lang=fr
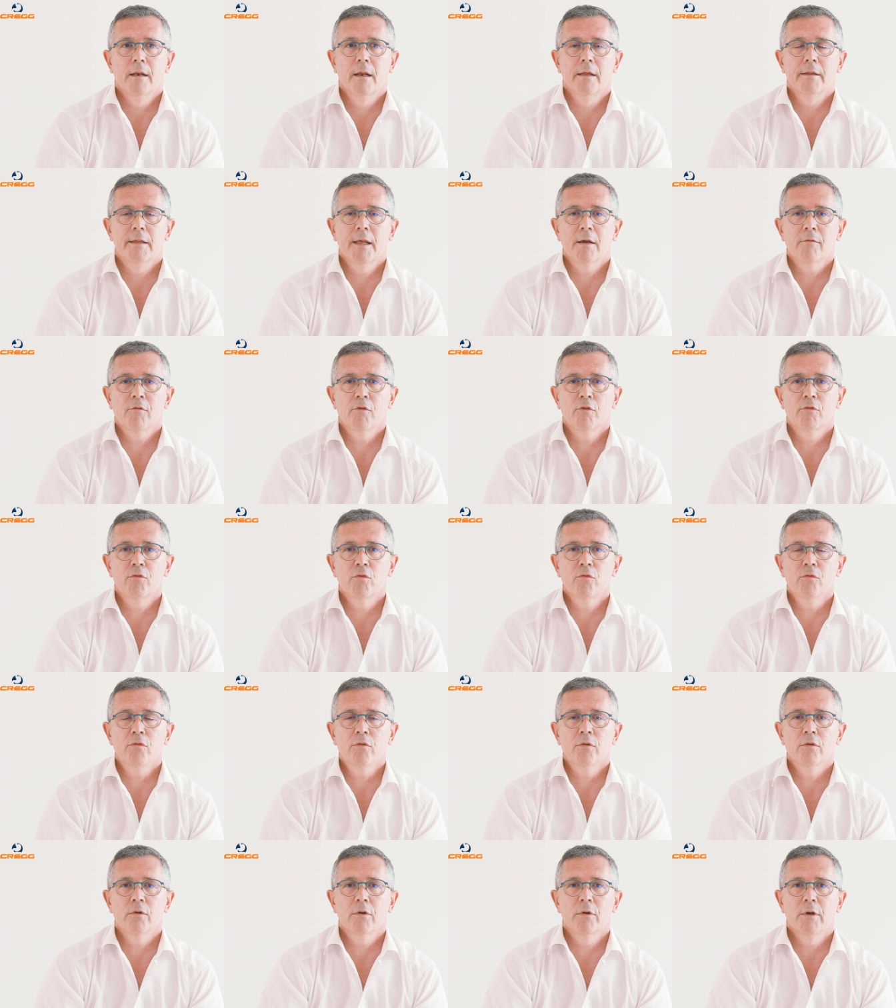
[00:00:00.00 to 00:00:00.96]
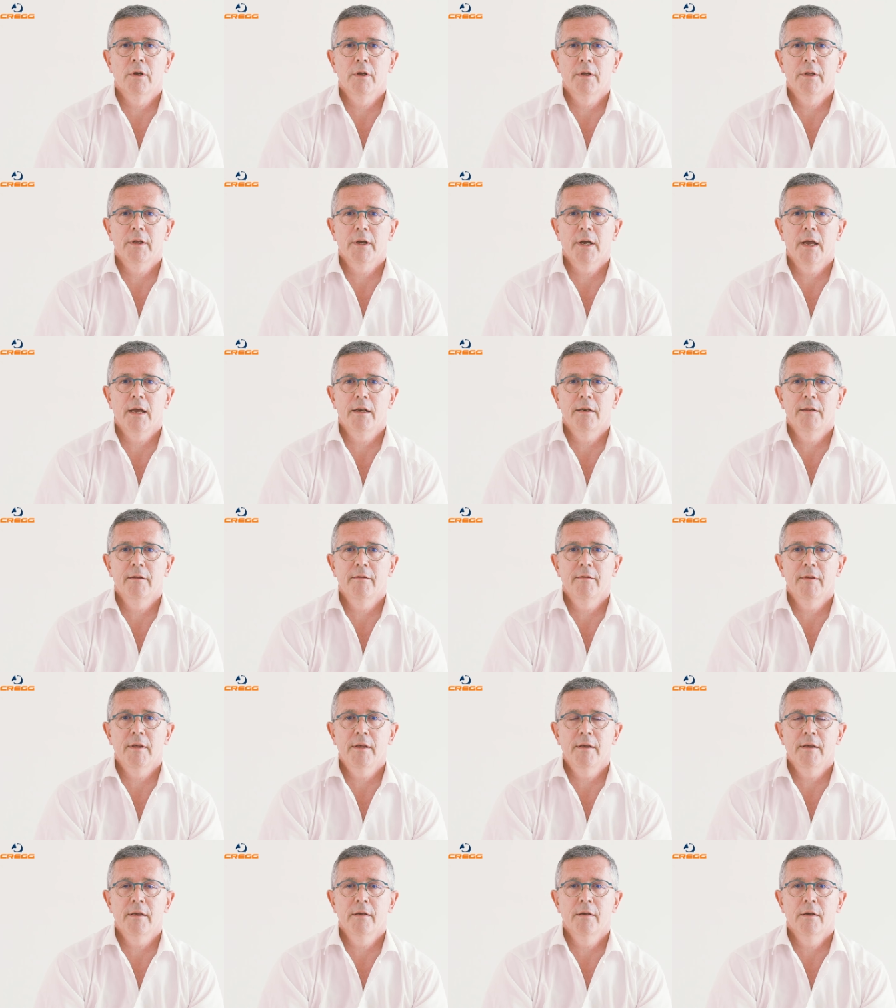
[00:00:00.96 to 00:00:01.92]
L'intervention est
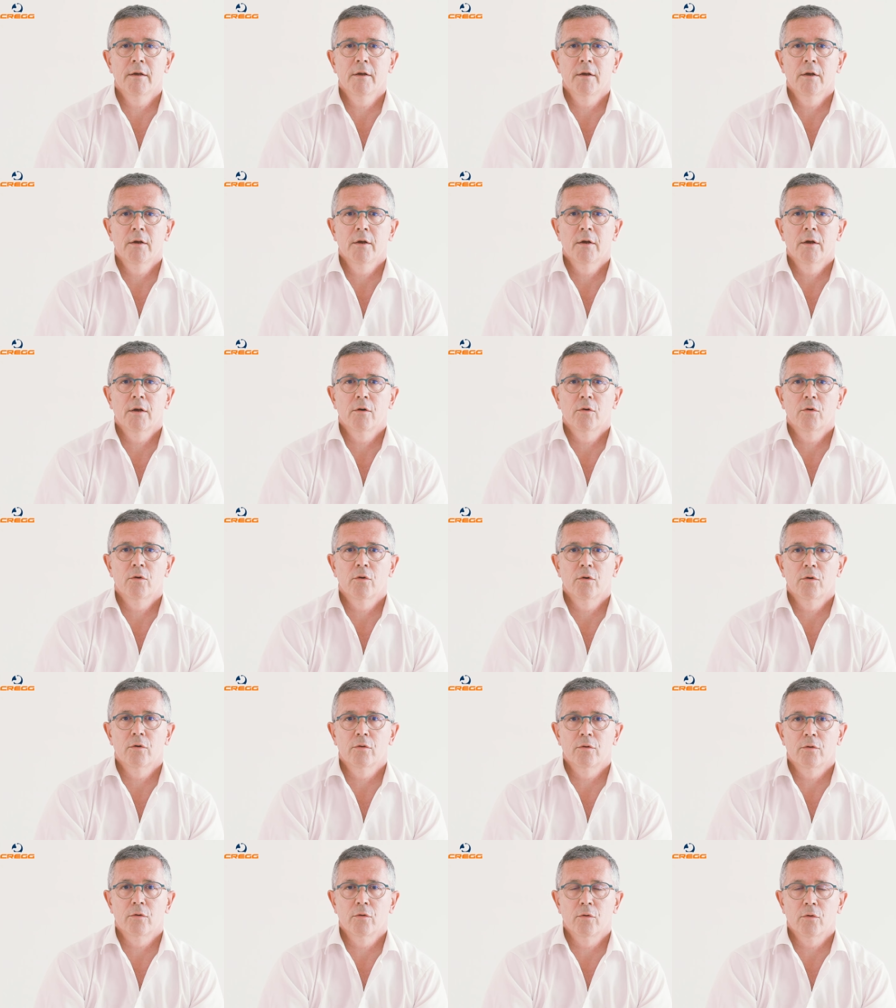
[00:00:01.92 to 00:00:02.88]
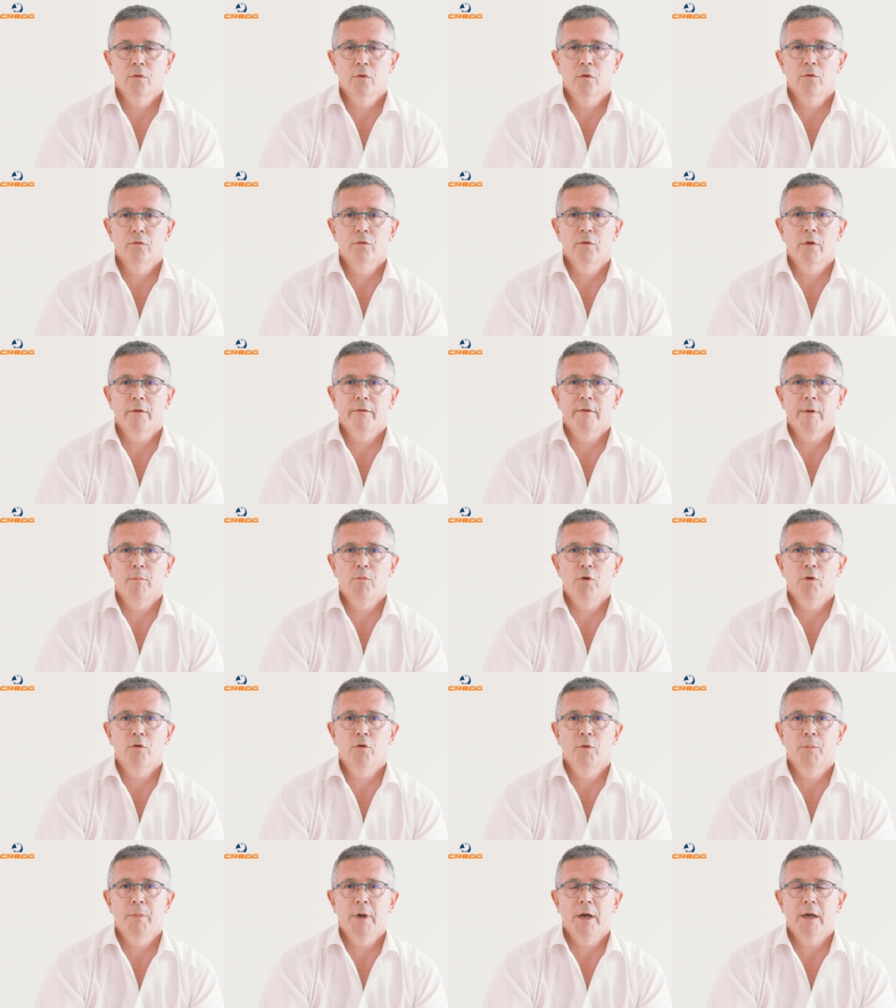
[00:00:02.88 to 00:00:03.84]
réalisée dans un
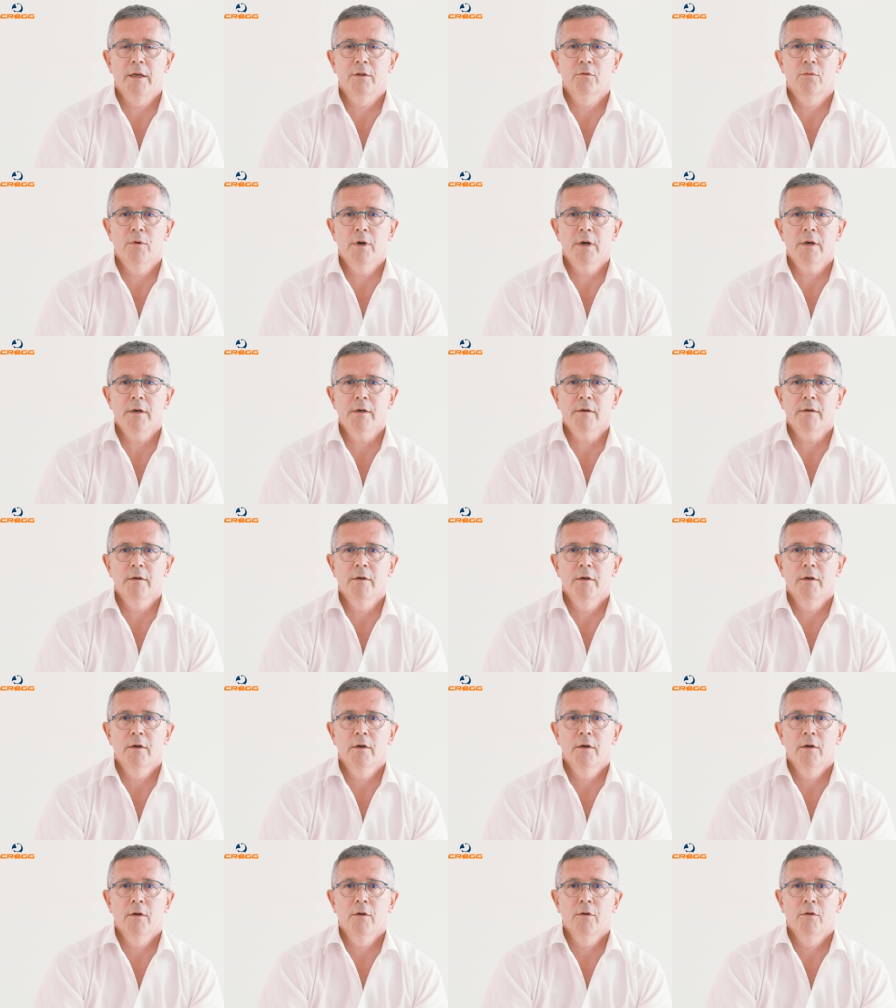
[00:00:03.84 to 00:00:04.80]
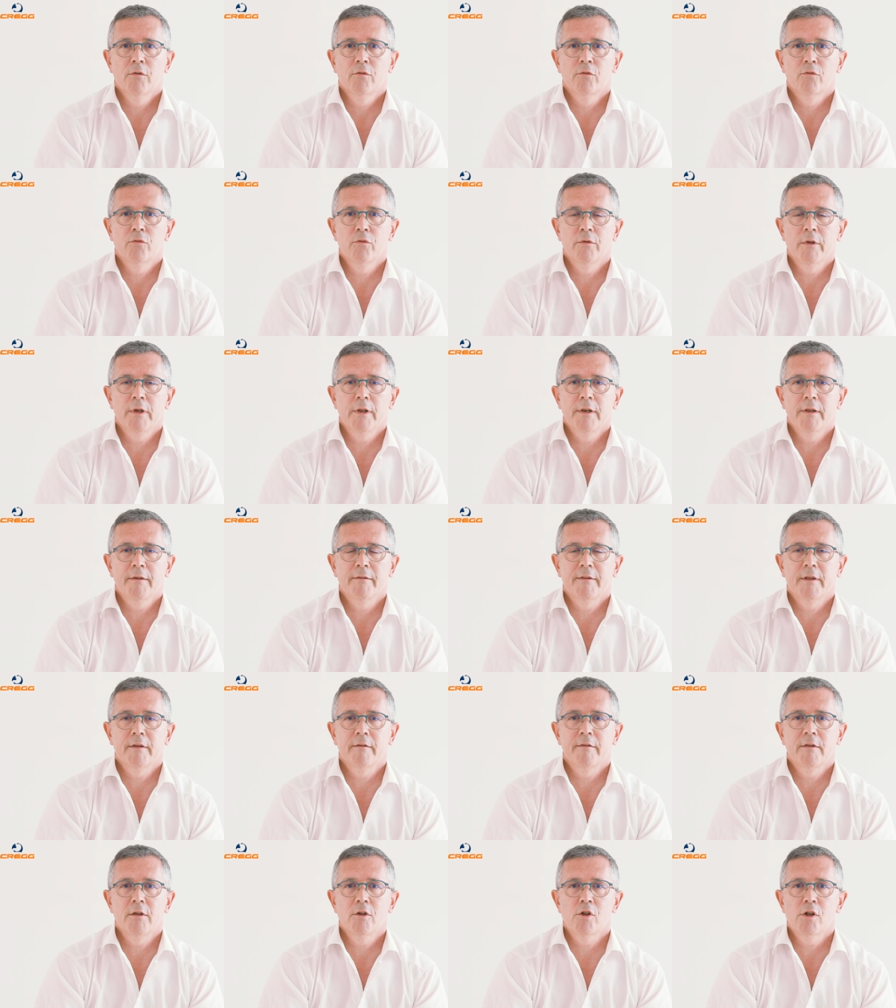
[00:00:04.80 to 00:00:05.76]
bloc opératoire sous
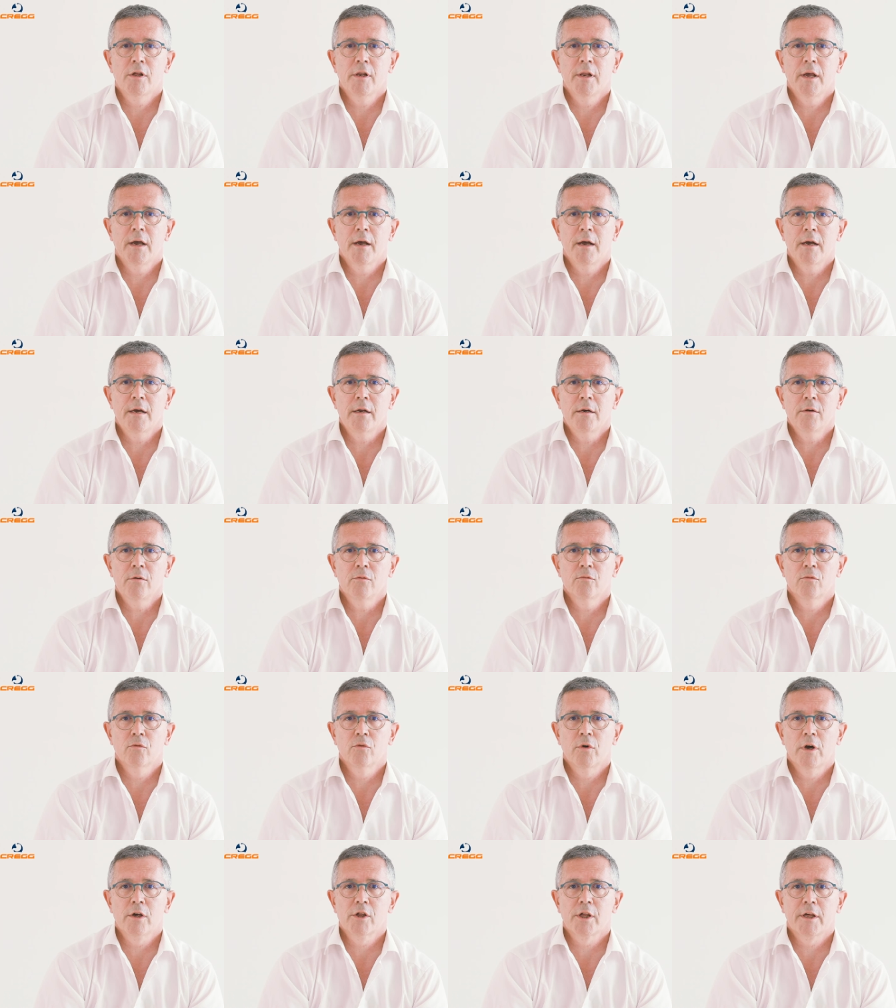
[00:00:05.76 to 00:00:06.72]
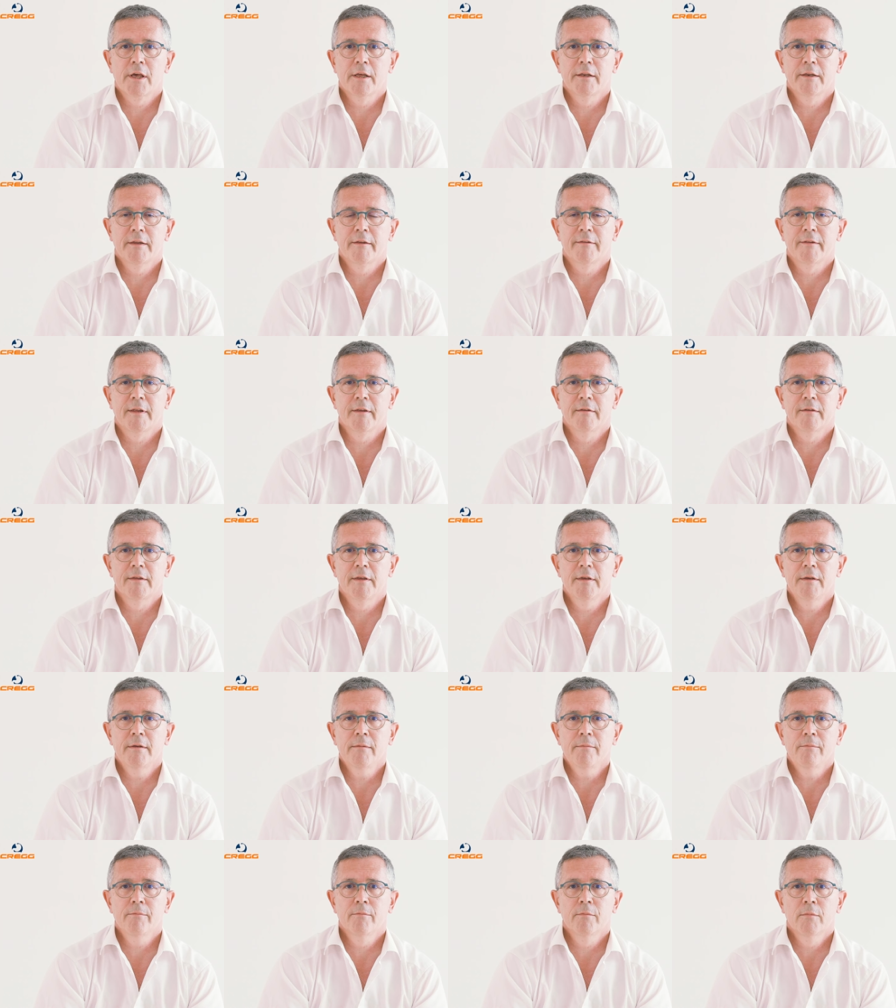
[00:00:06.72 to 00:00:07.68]
anesthésie générale, ou
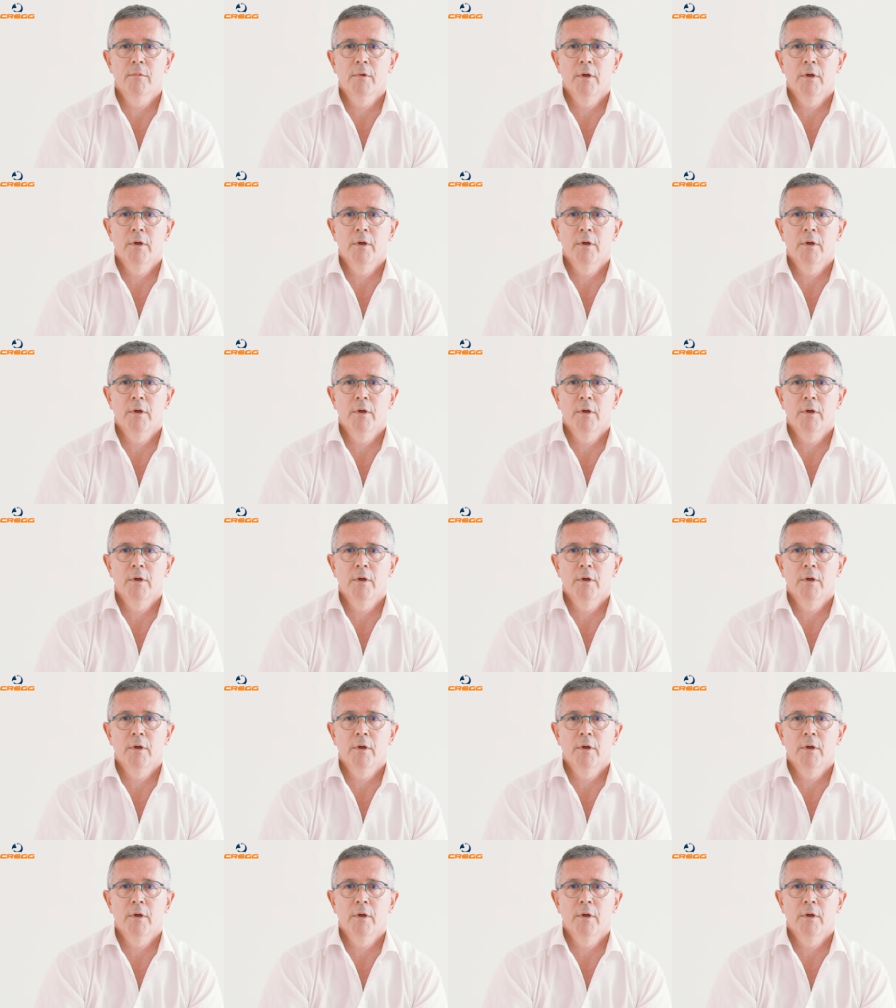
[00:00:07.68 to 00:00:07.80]
anesthésie.